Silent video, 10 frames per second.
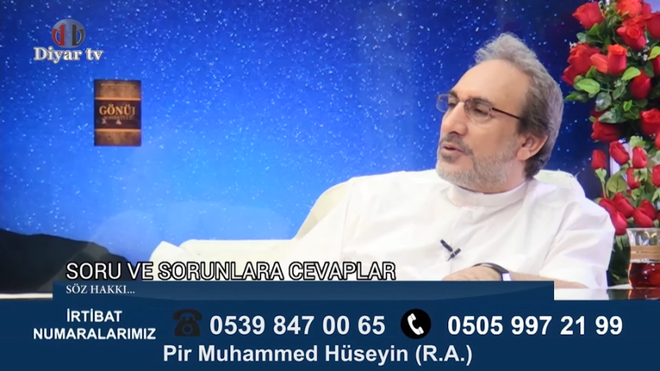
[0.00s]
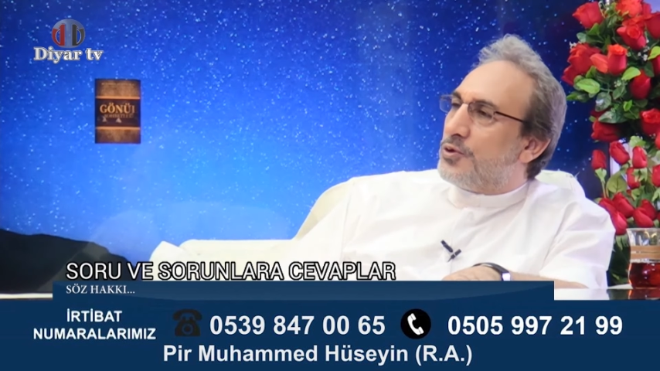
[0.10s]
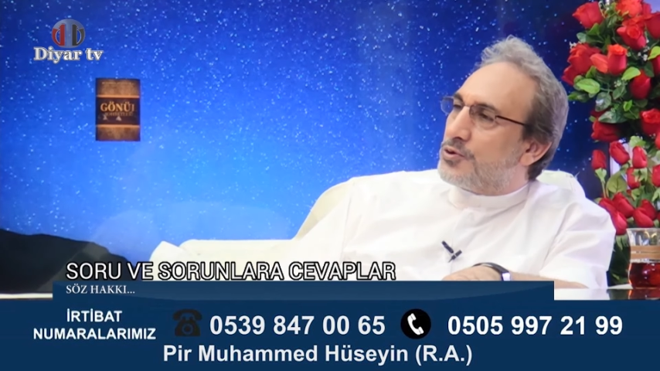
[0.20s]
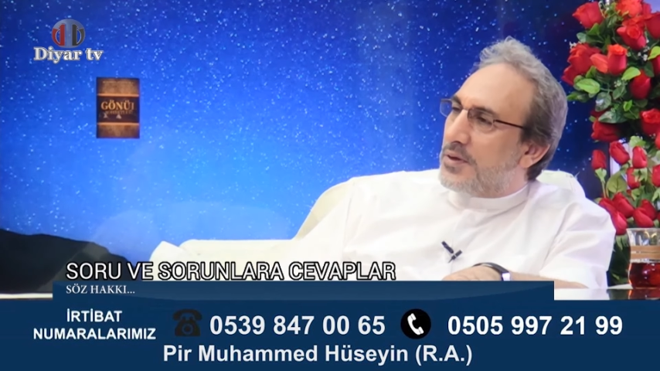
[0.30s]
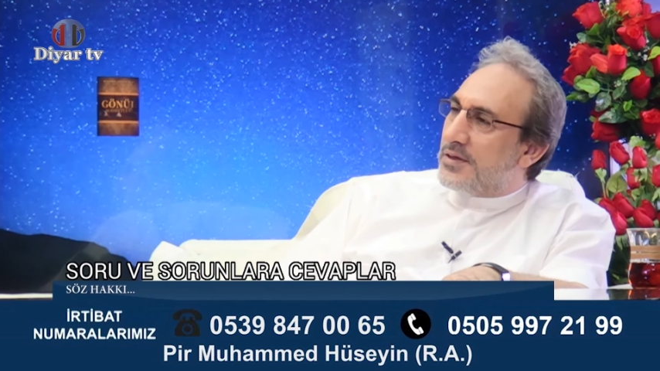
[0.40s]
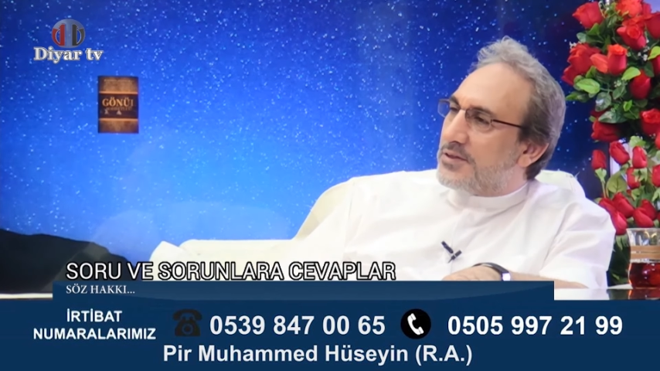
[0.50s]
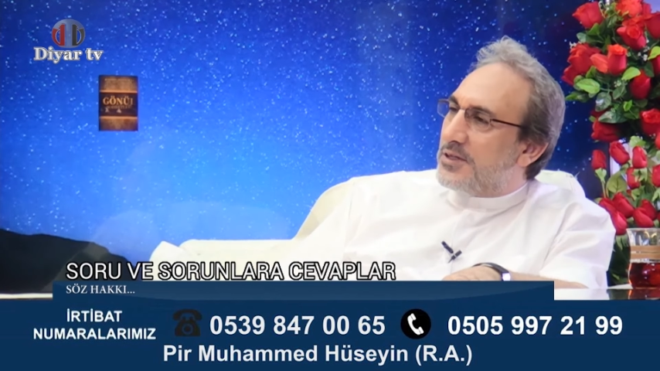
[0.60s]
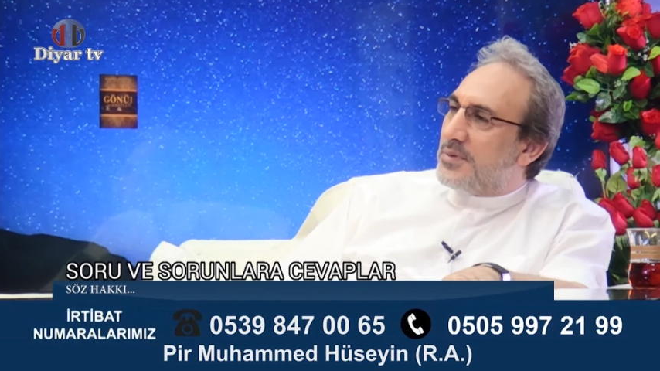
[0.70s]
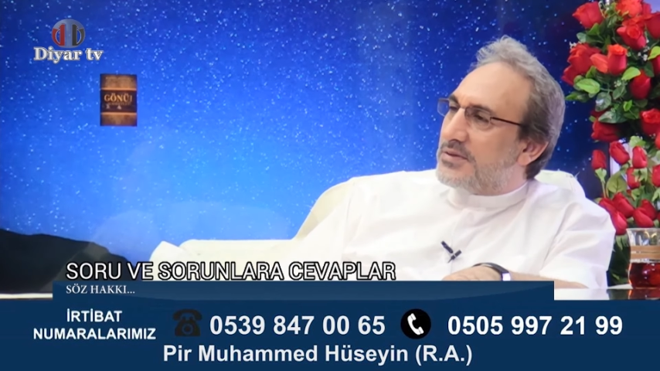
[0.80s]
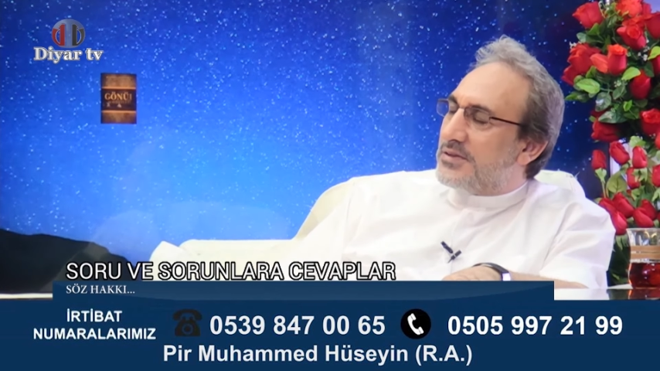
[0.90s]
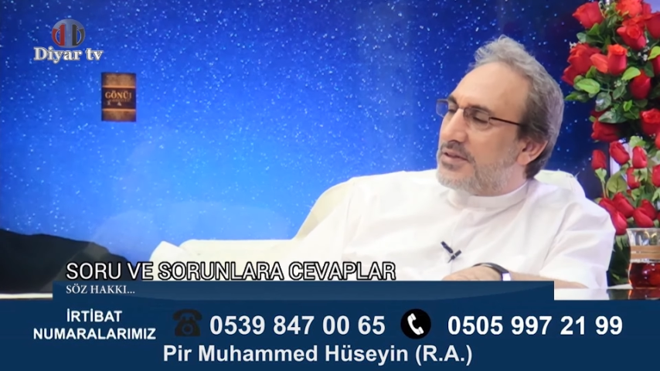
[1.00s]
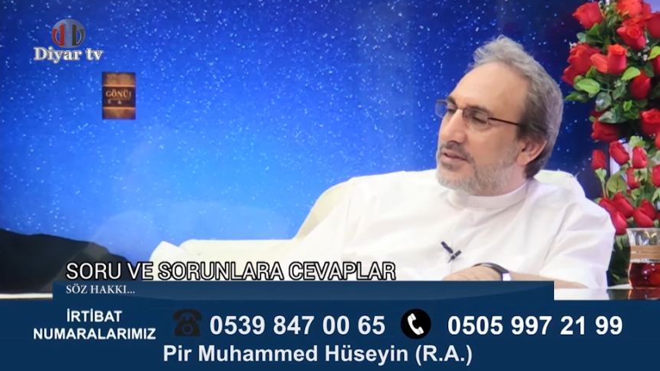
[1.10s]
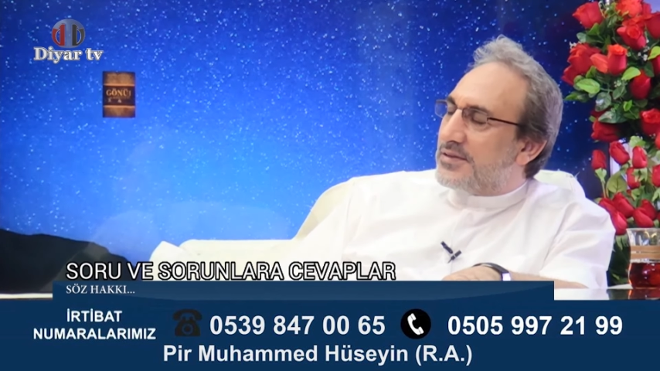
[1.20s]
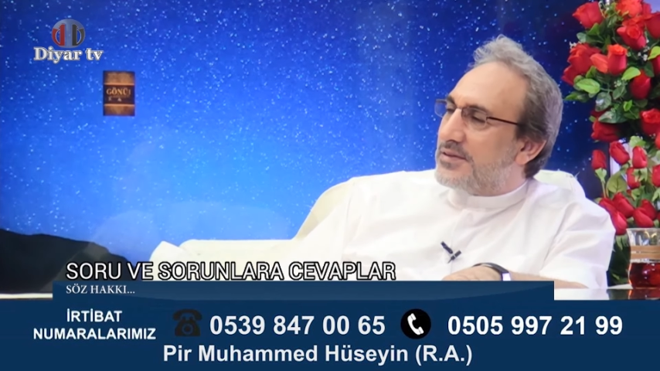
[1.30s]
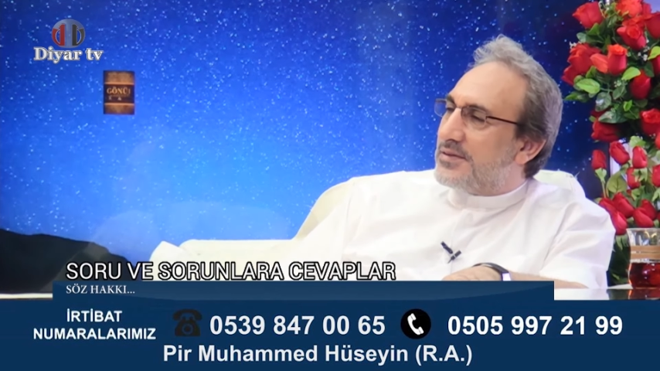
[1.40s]
üç vakit kılması
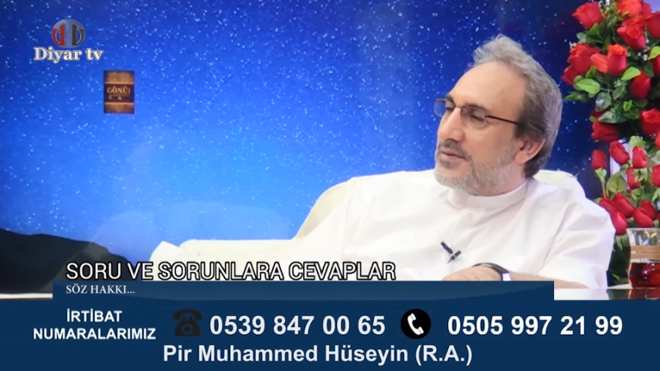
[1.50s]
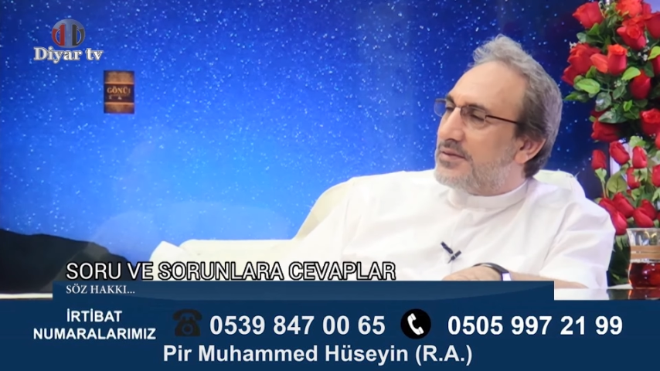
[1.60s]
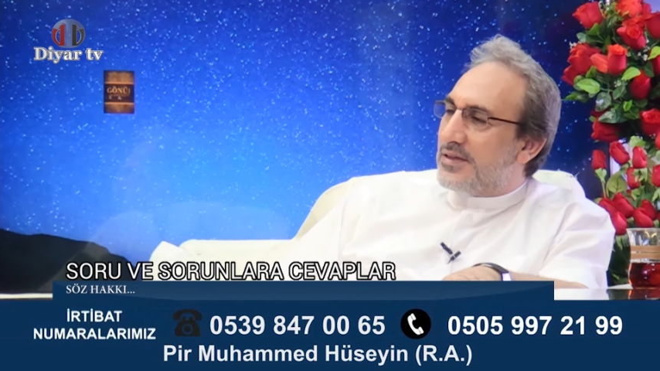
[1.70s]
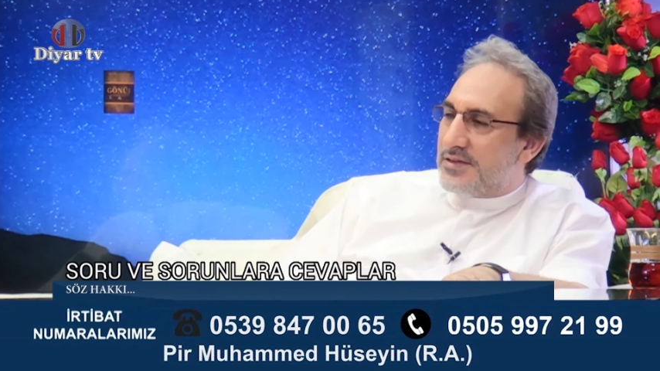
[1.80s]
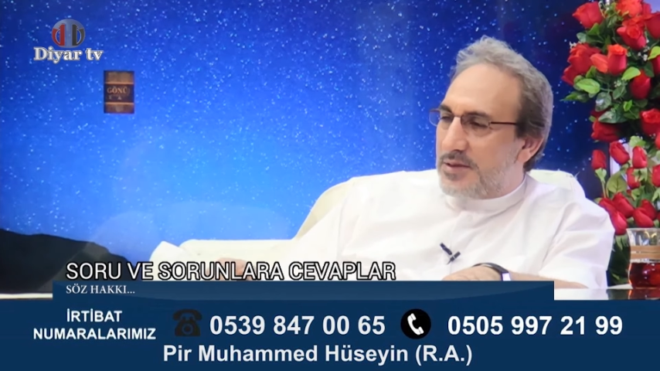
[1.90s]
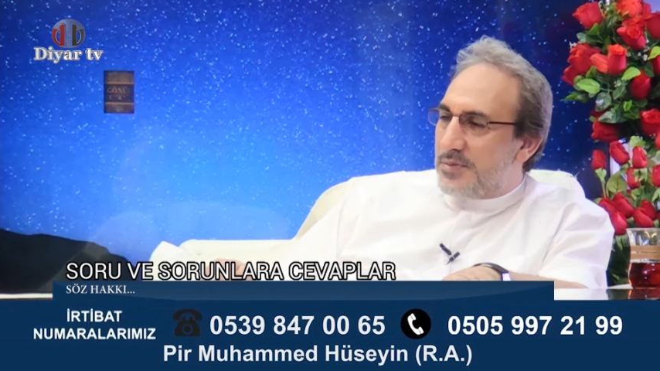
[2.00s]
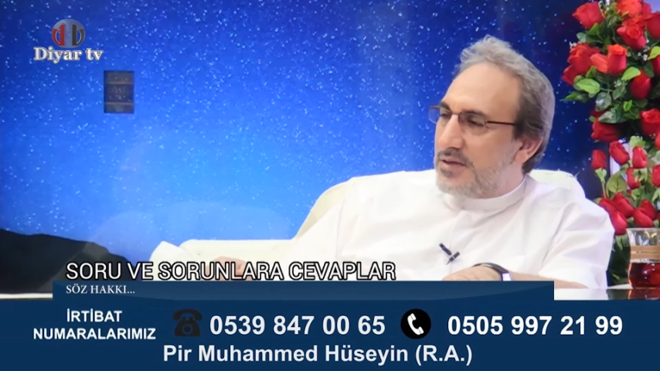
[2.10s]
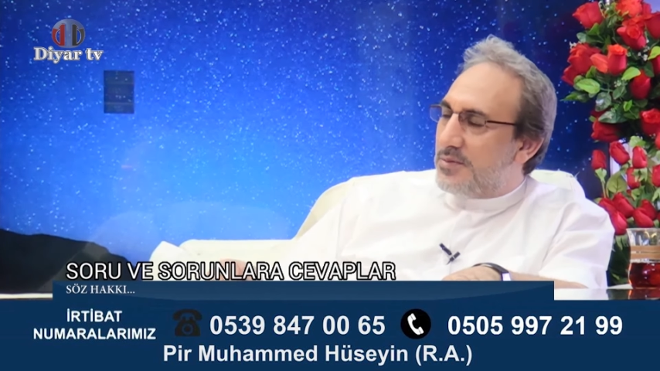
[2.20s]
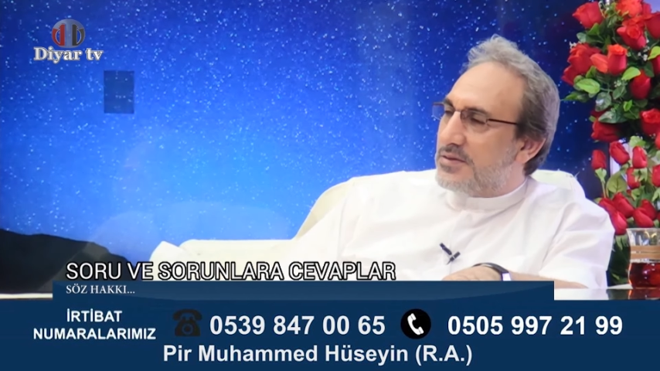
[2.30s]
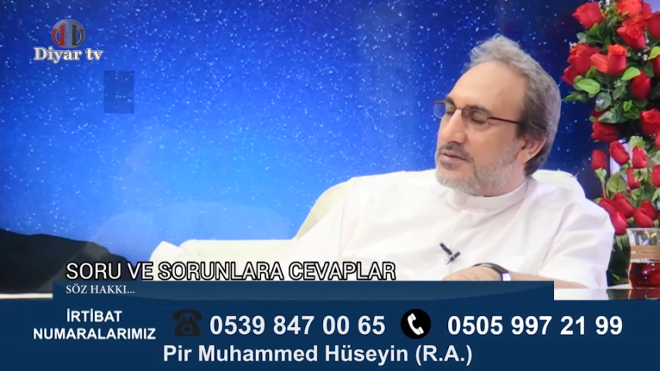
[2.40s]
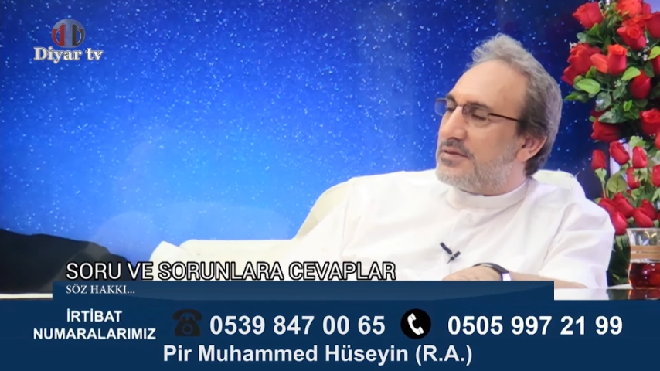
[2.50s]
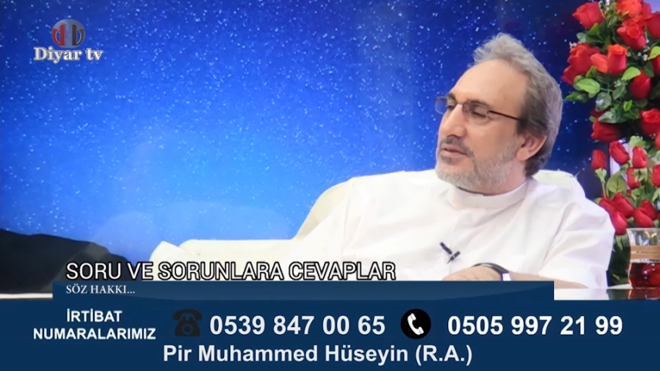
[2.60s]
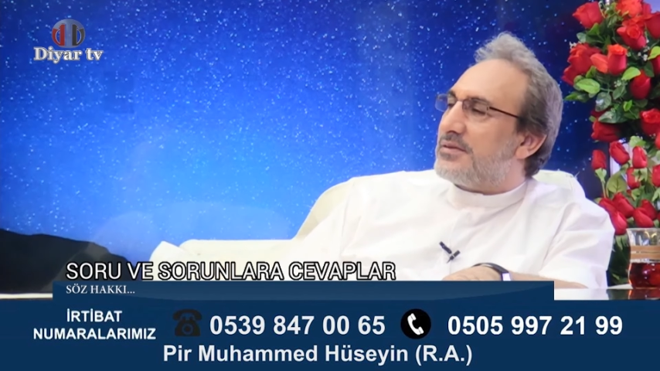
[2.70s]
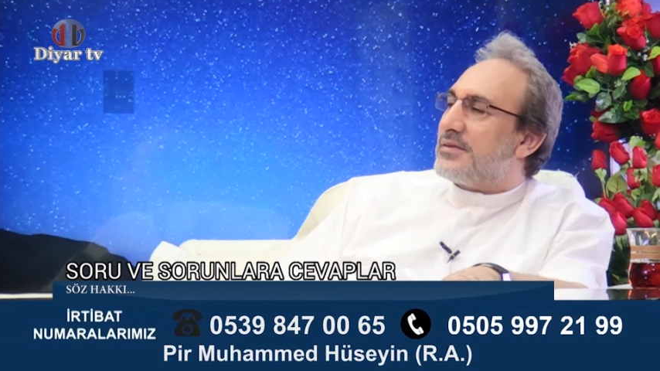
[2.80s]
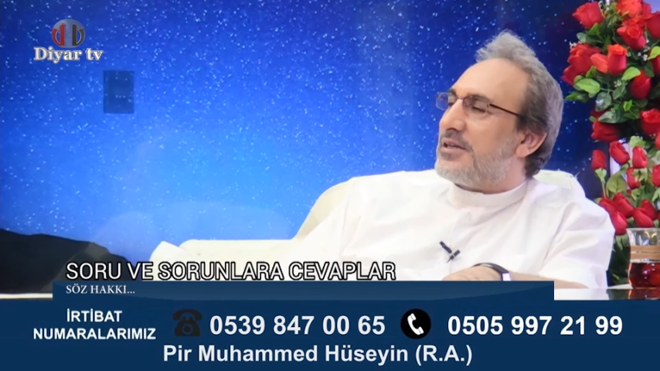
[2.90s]
gerekir. Yani sabah namazını
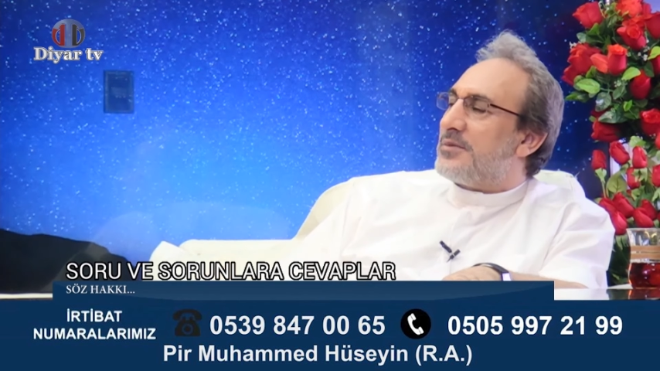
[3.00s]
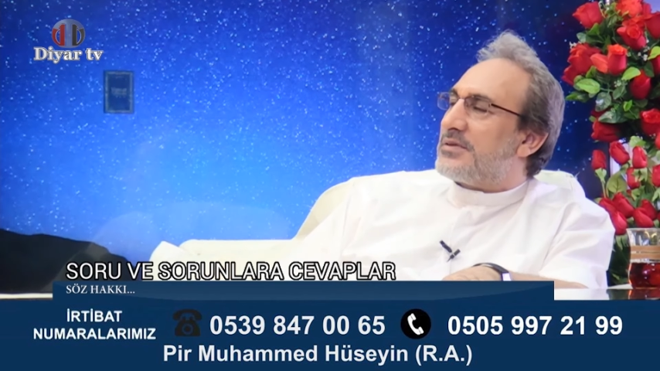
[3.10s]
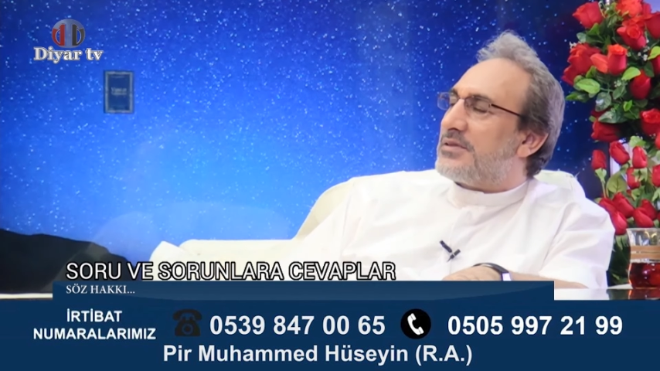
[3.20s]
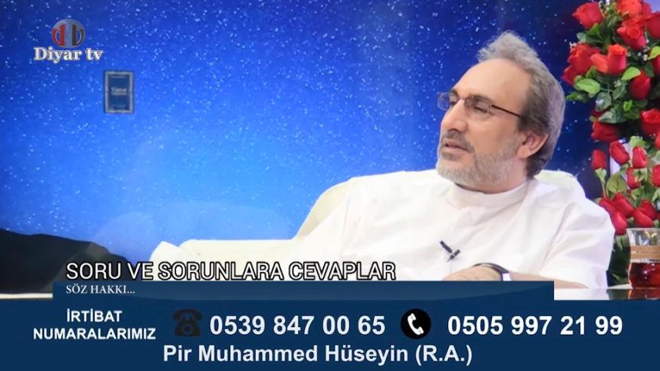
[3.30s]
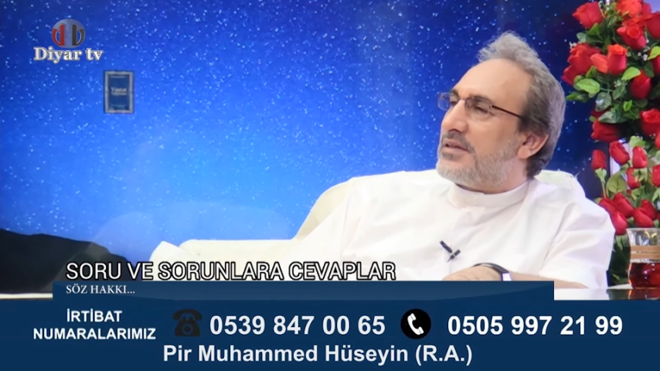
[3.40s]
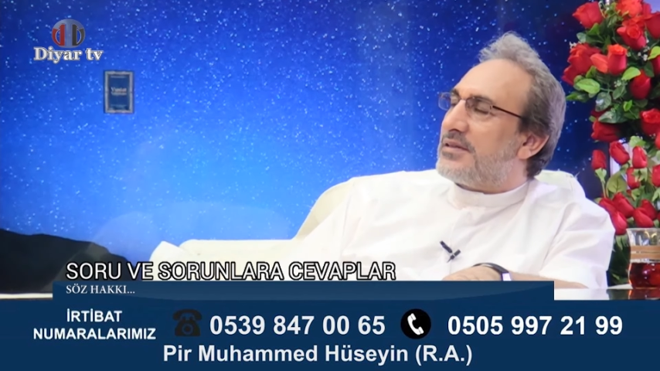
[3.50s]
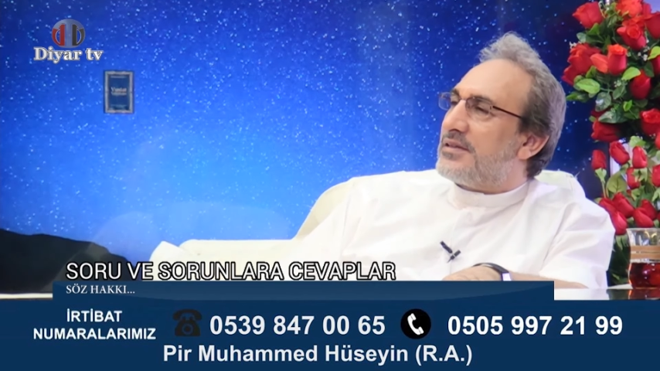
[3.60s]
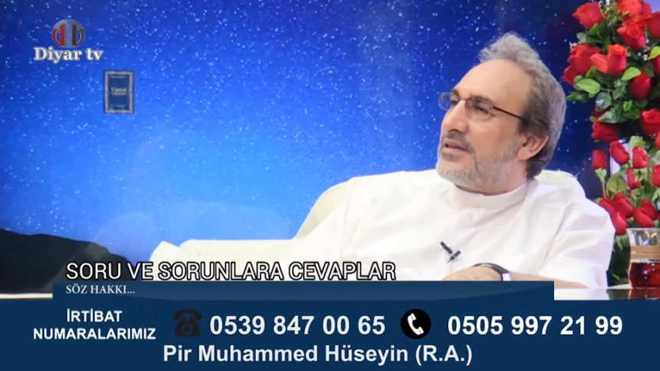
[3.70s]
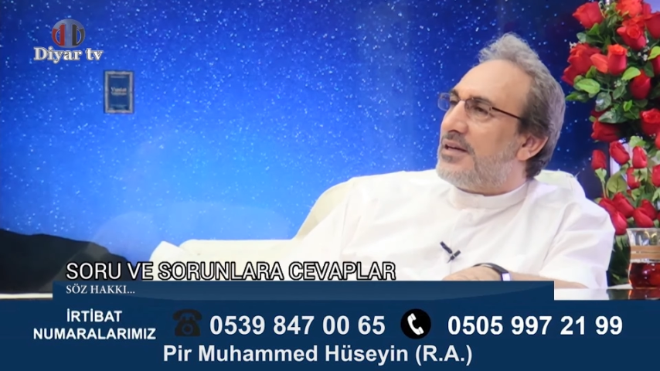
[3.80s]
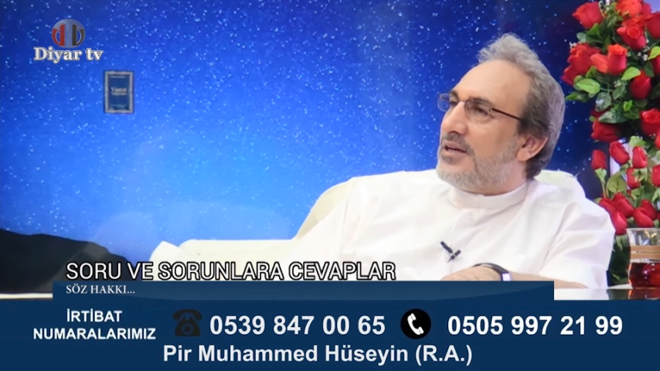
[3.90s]
kılması gerekir.